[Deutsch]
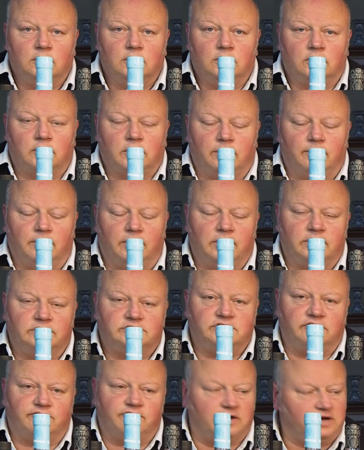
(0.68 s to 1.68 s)
Okay, meine
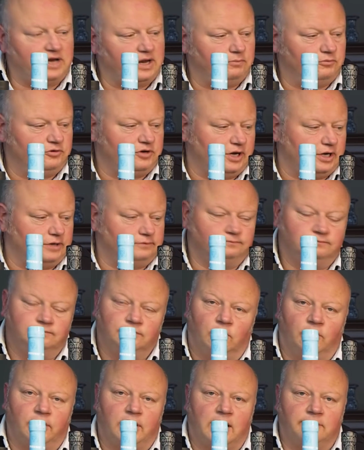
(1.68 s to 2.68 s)
sehr verehrten Damen und Herren,
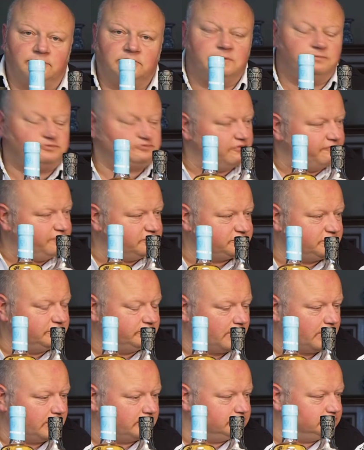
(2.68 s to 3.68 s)
heute Abend gibt es für Whisky
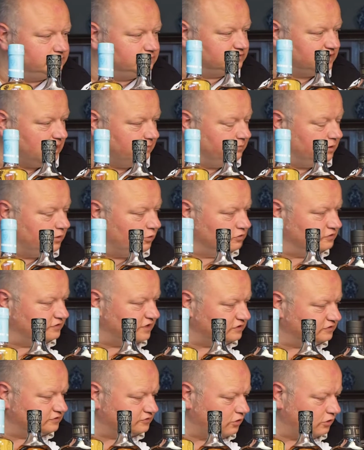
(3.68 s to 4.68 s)
Drink zusammen mit unser
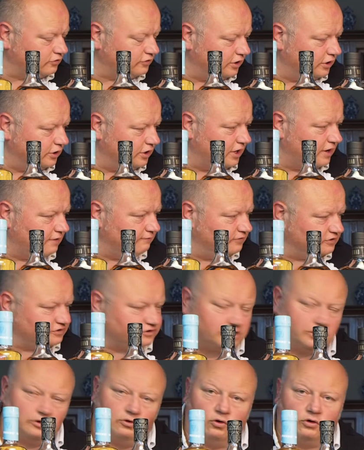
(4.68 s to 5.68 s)
Scotty, der
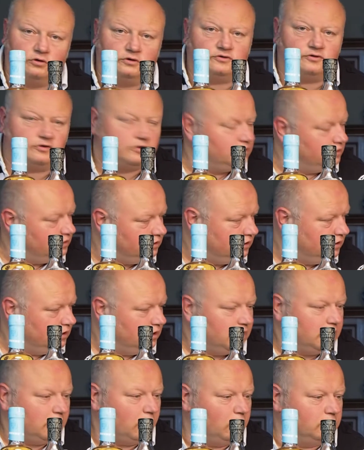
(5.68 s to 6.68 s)
Whisky-Hund.
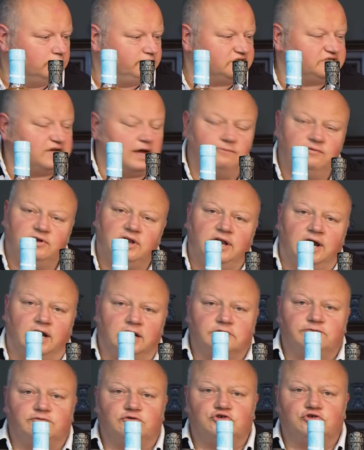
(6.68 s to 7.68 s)
Und was haben wir denn
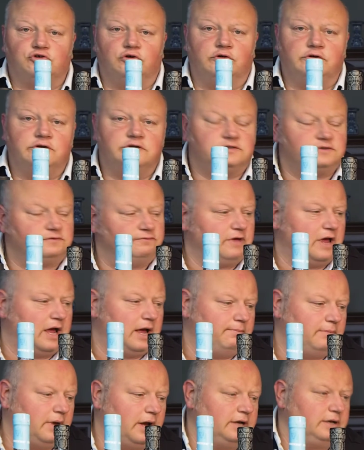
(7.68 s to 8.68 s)
alles für Schönes? Wir
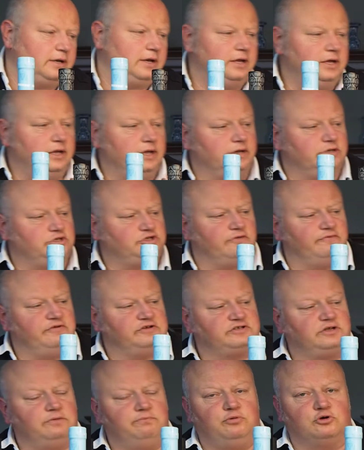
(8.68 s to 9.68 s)
haben ein irischer
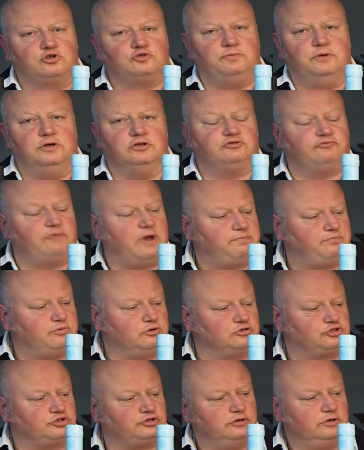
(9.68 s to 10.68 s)
Whisky, Bushmills, Red
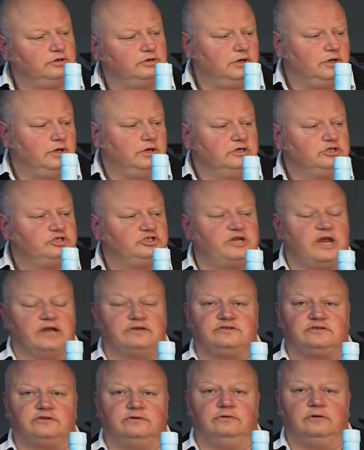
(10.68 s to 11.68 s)
Bush,
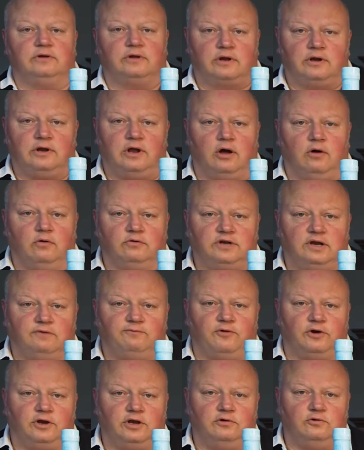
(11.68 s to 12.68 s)
Stetson, genau, den
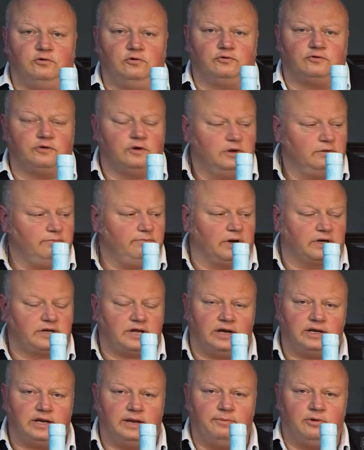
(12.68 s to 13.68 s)
von den Hut. Man
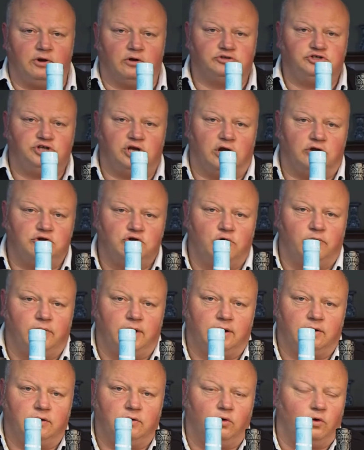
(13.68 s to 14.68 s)
kann immer noch J.R.
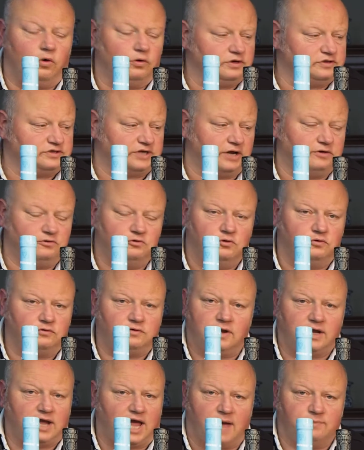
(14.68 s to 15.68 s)
Ewing, ohne seinen Hut
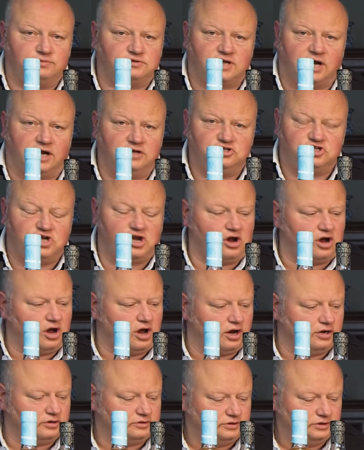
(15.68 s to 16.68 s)
gab es keinen
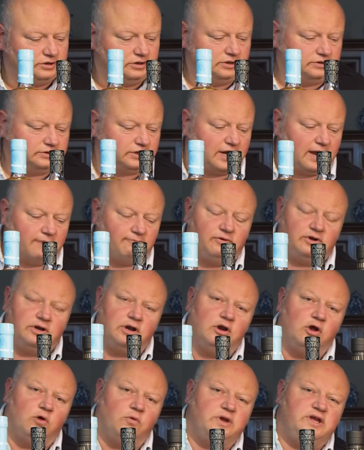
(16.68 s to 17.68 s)
J.R. Dann haben wir die
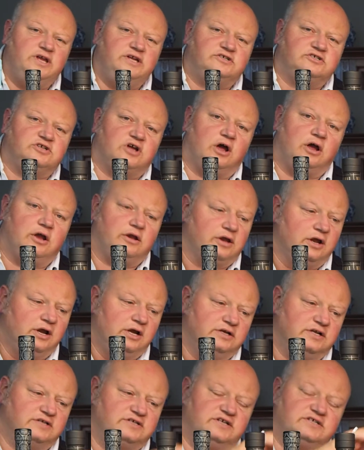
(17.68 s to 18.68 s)
Lower East Side,
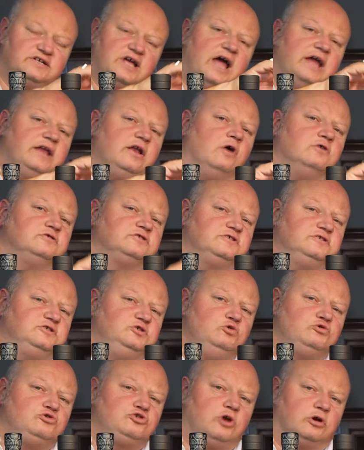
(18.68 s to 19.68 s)
das ist ein aus
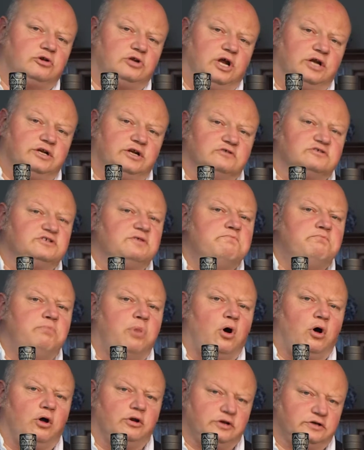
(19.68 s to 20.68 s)
Südschottland, aus dem
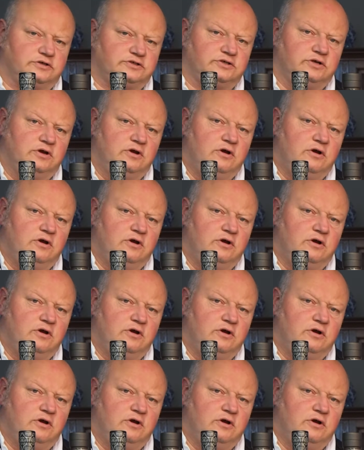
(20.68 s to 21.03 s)
Borders,